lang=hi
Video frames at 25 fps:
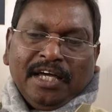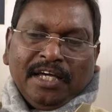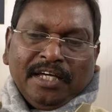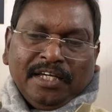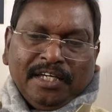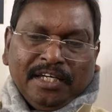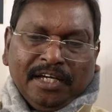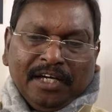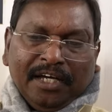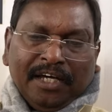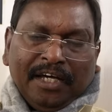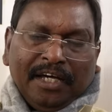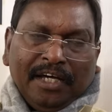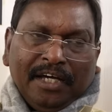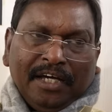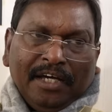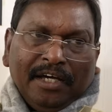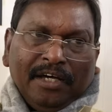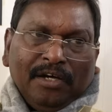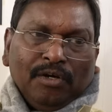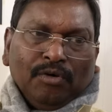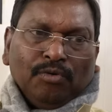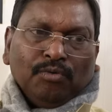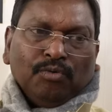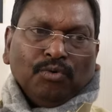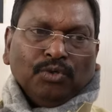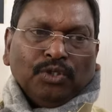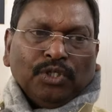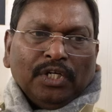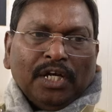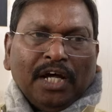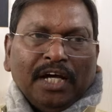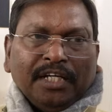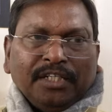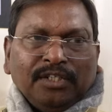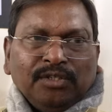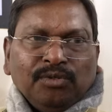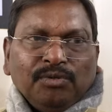ये कुछ
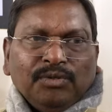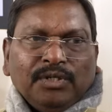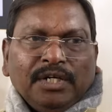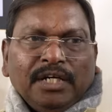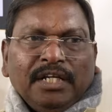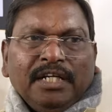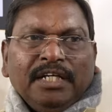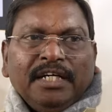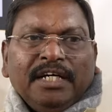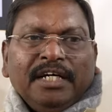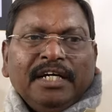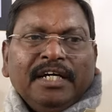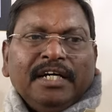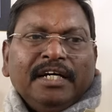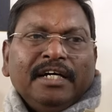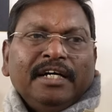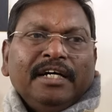राज्यों के लिए